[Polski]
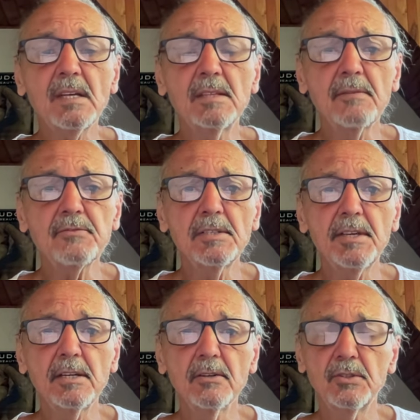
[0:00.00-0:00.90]
na
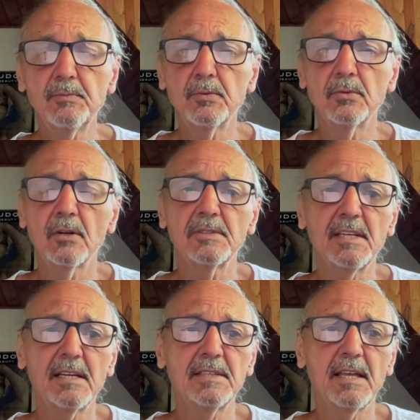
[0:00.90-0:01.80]
wszelkiego typu
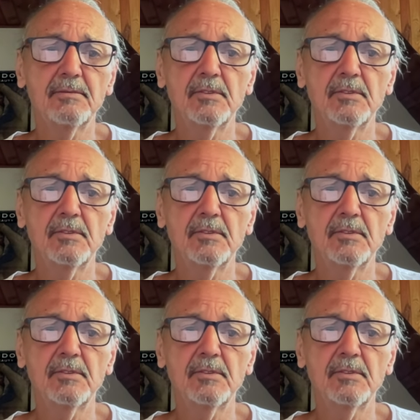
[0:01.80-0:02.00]
koncertach,